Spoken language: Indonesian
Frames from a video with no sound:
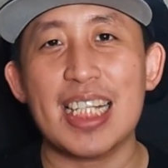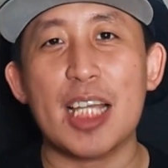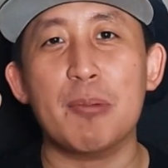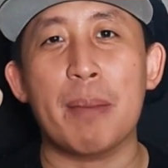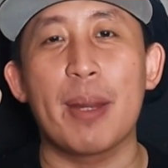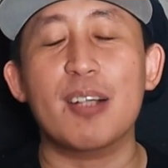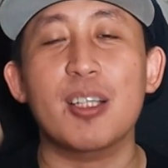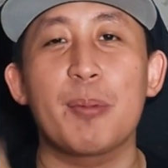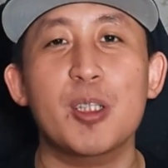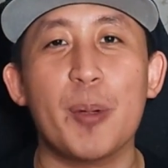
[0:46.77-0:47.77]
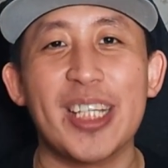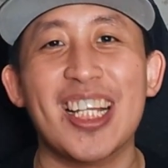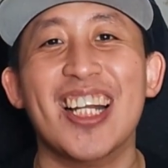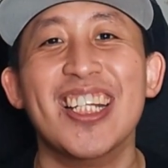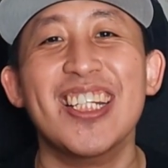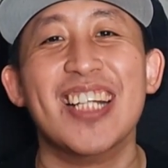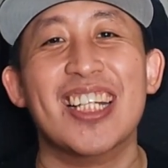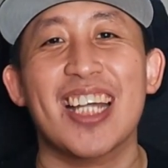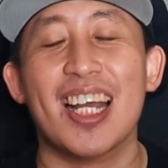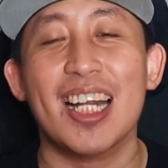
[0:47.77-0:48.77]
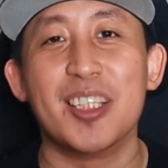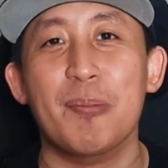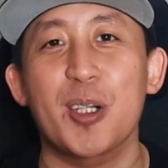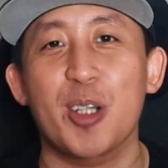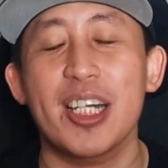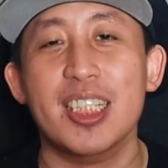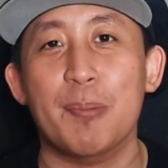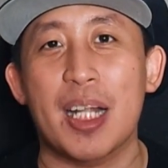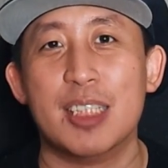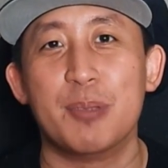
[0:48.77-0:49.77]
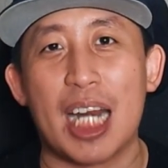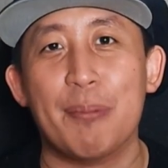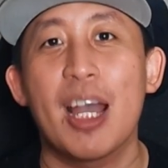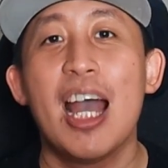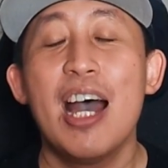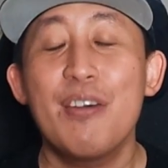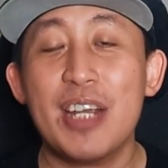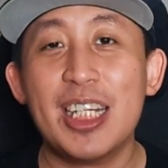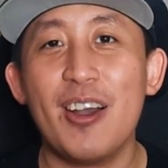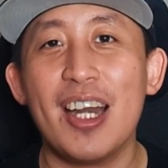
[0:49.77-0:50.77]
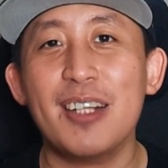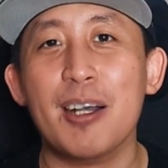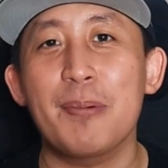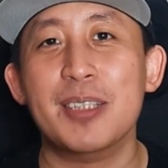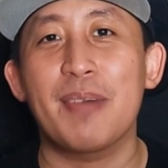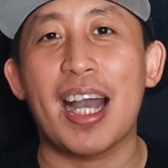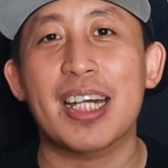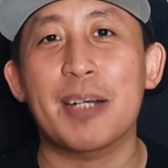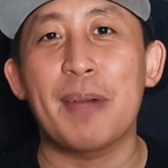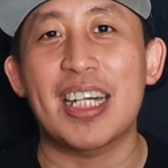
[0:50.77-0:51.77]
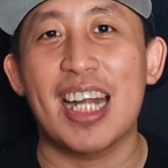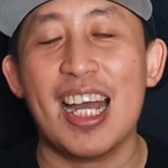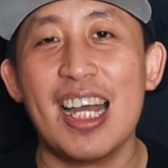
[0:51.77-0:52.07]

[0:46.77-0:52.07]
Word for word: satu member yang sudah support channel ini Dengan cara klik tombol join di sebelah subscribe Video hari ini gue persembahkan kepada